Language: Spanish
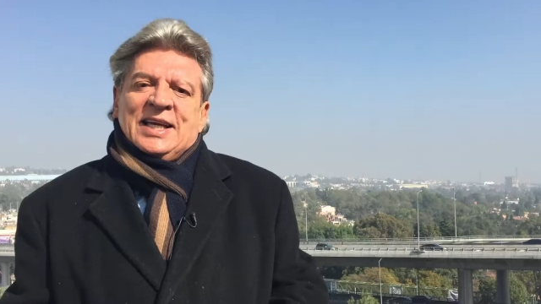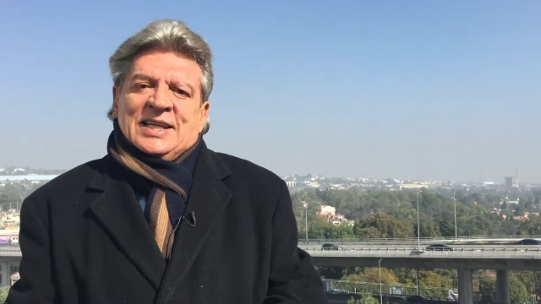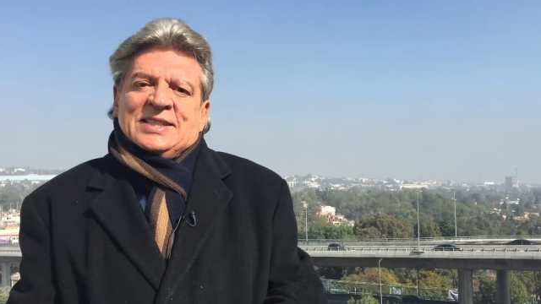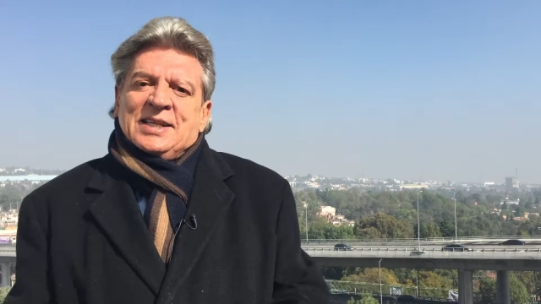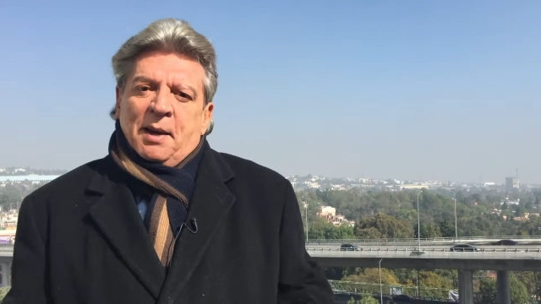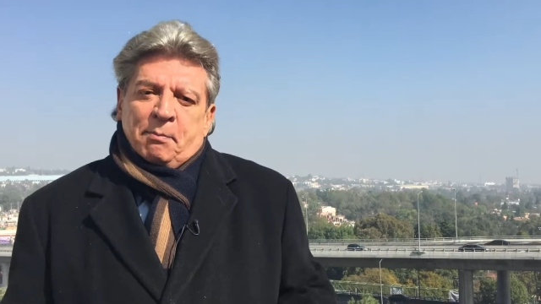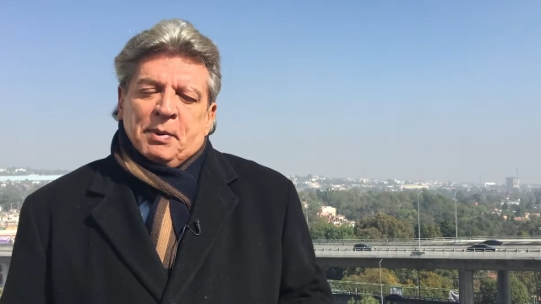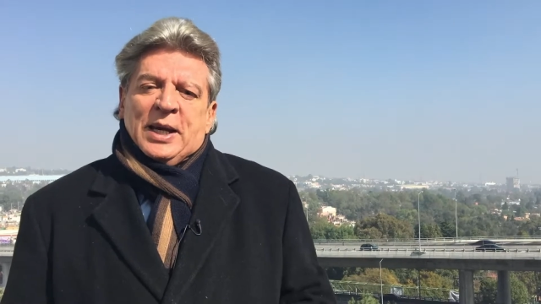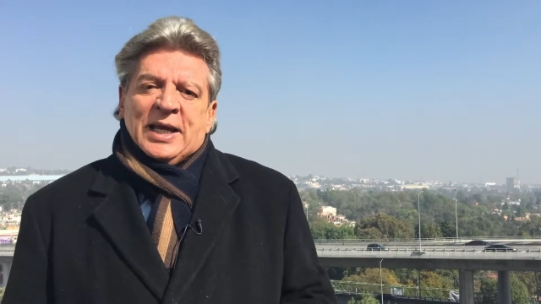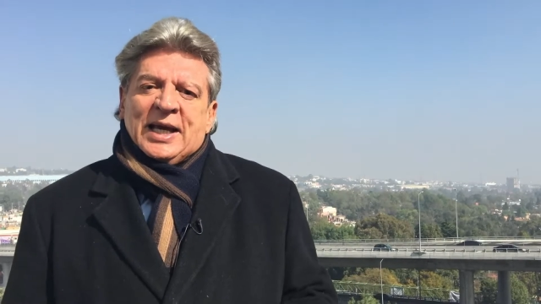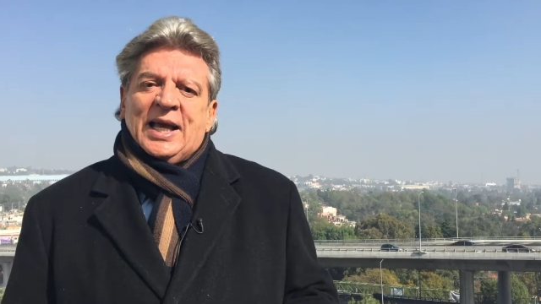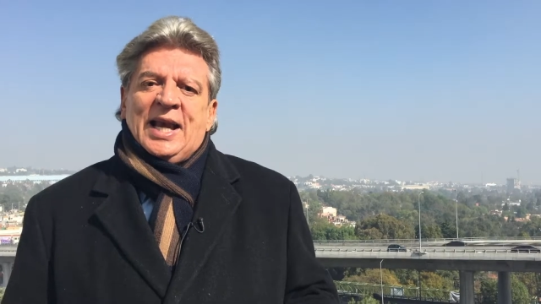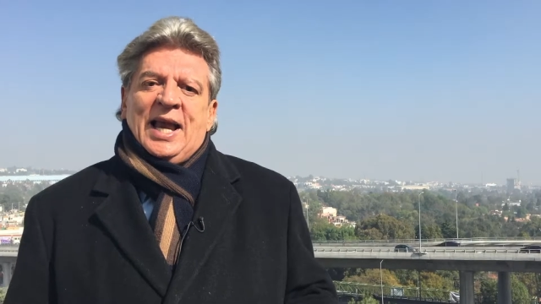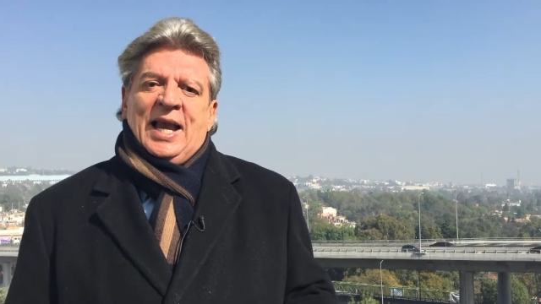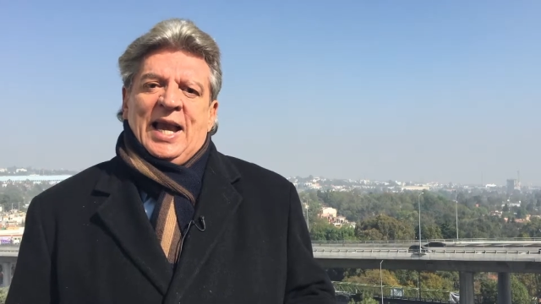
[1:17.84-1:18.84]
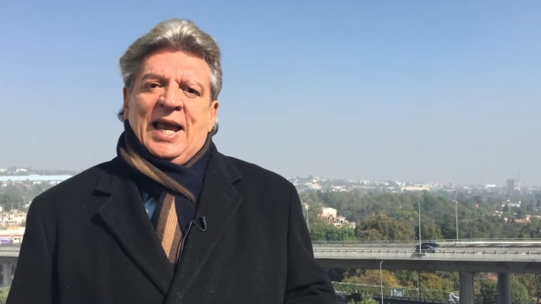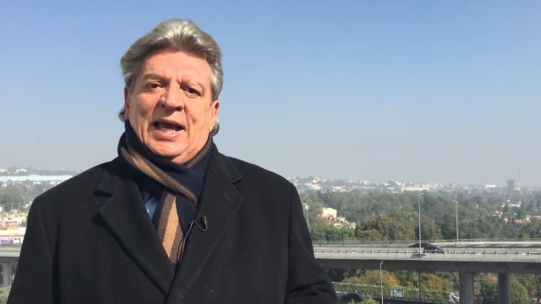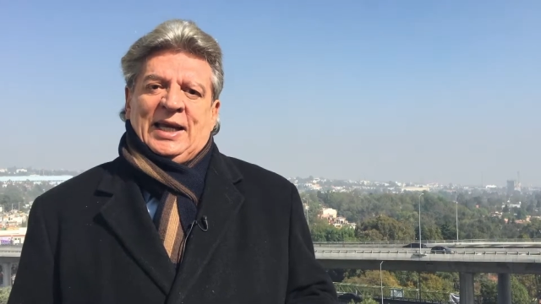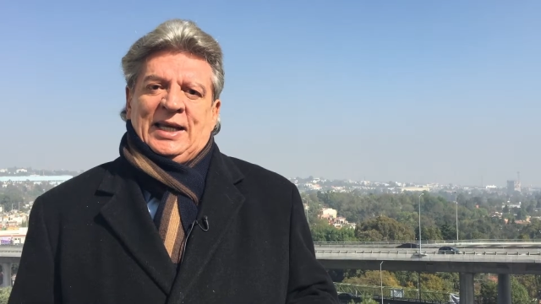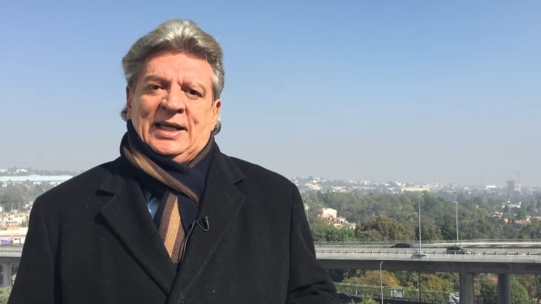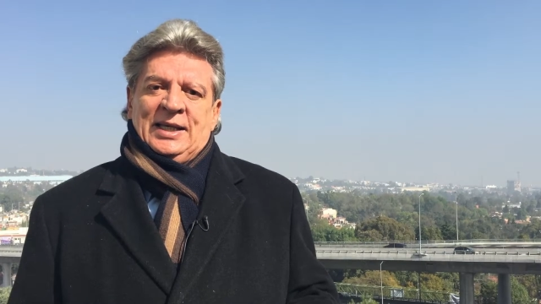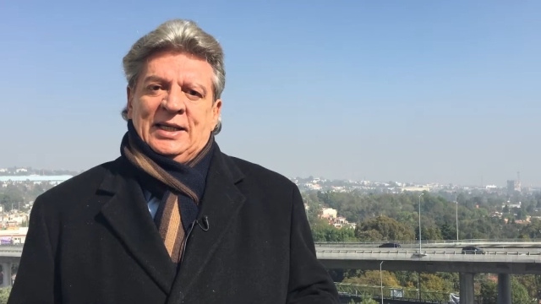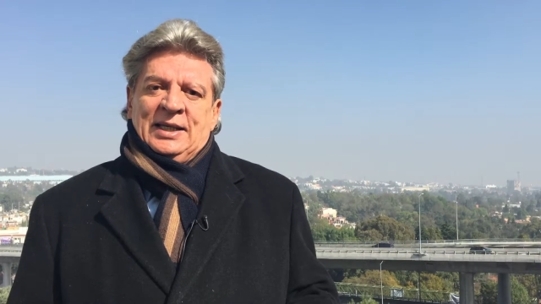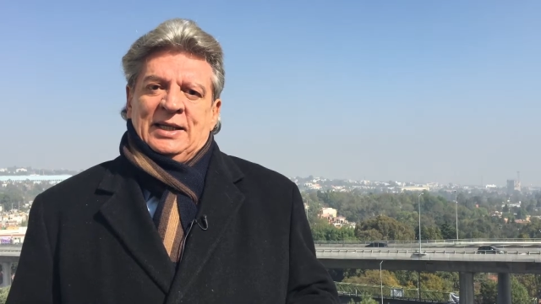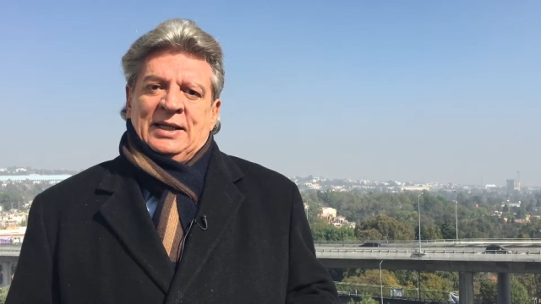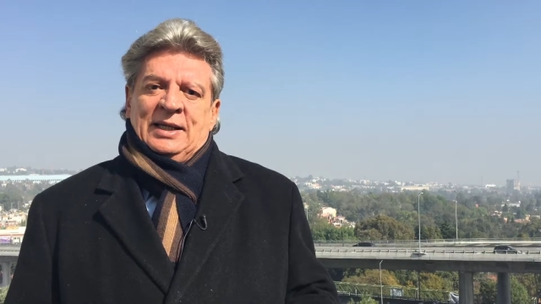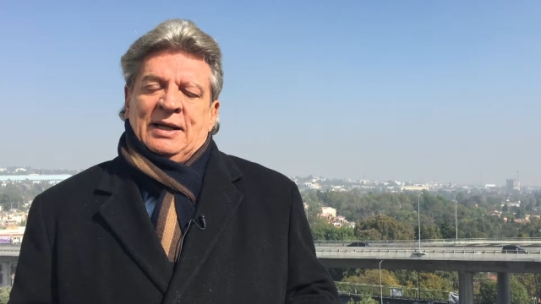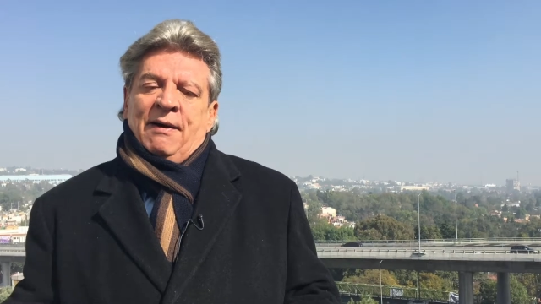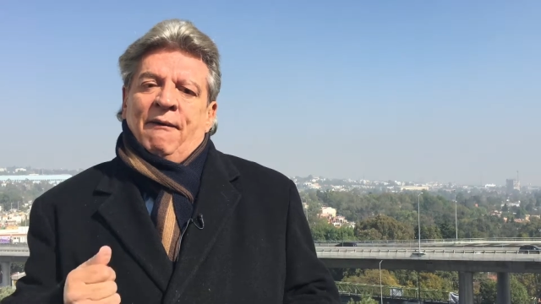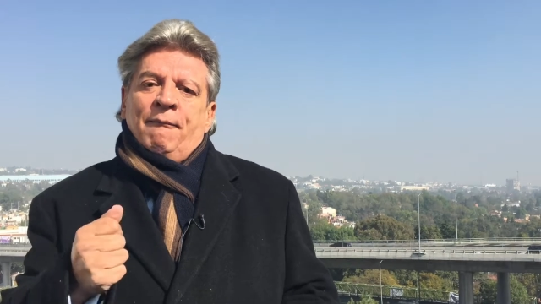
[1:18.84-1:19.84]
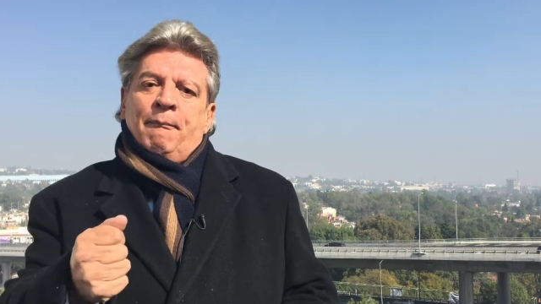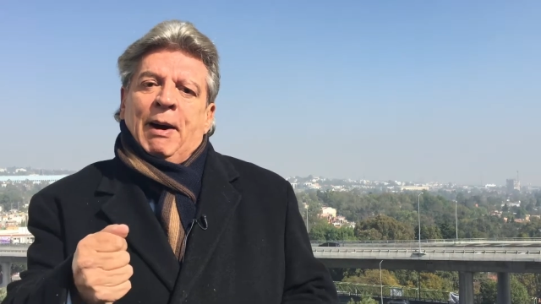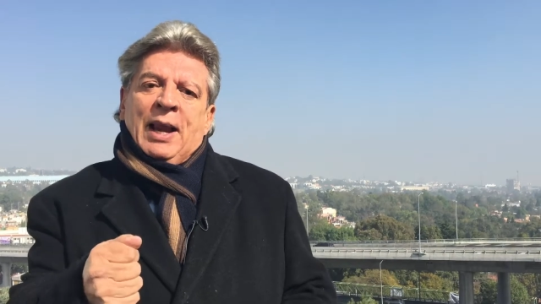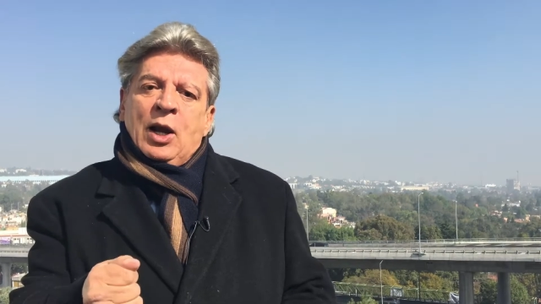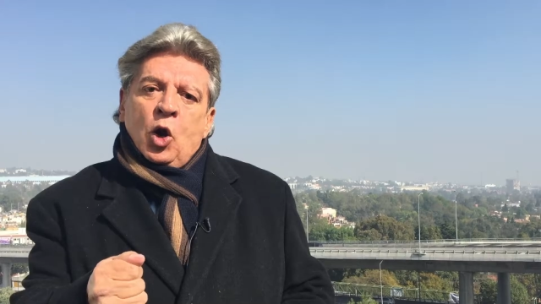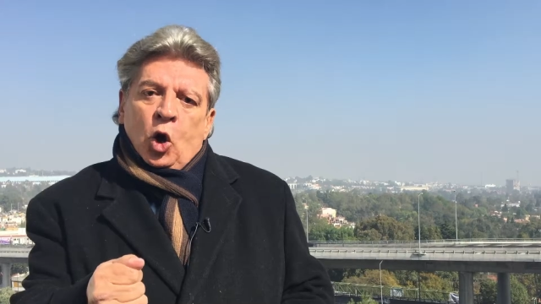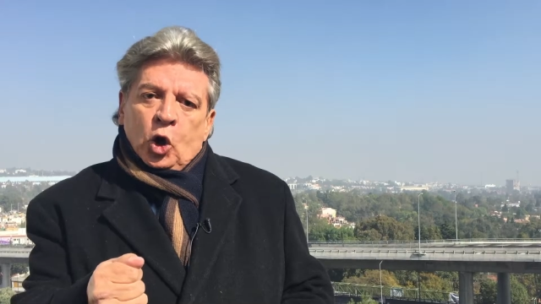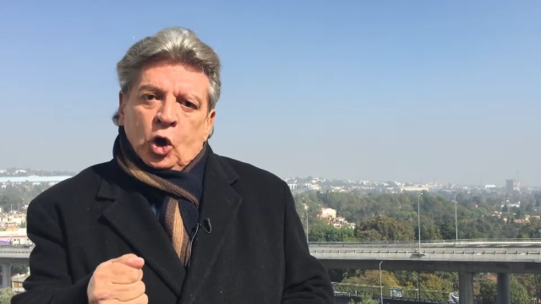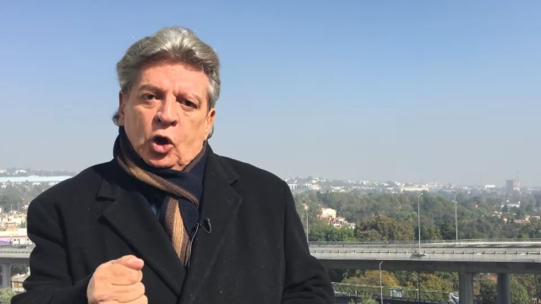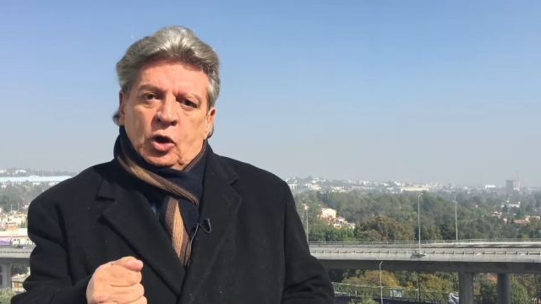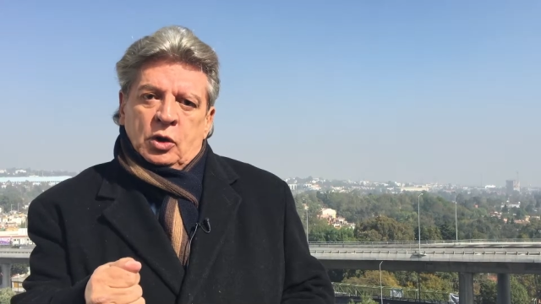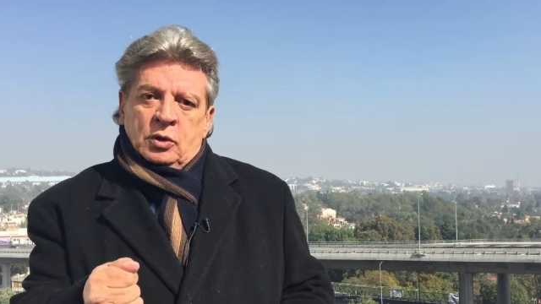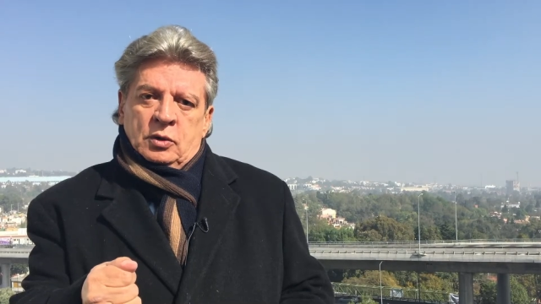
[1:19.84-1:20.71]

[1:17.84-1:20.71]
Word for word: Que se aplique la ley. Valor.